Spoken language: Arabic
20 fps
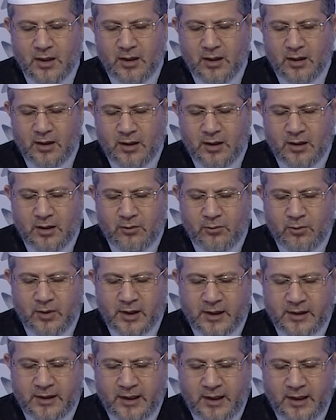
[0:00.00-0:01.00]
آه،
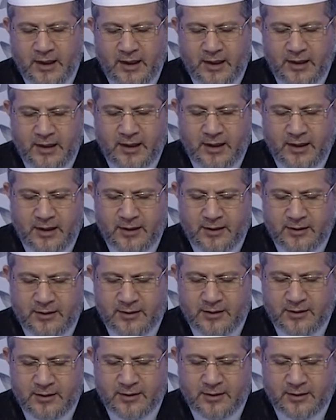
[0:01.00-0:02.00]
ورد على
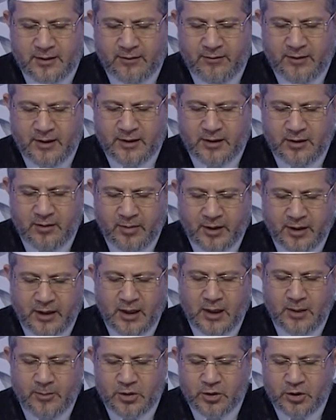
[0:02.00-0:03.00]
آه، صفحة
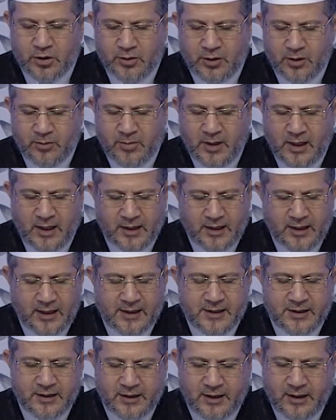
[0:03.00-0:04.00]
البرنامج بعض
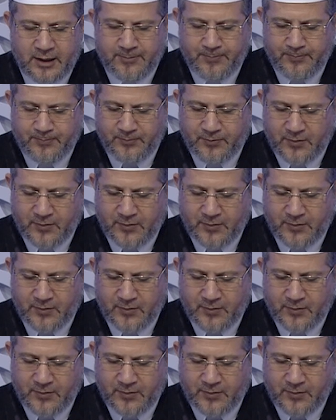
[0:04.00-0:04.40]
الاسئلة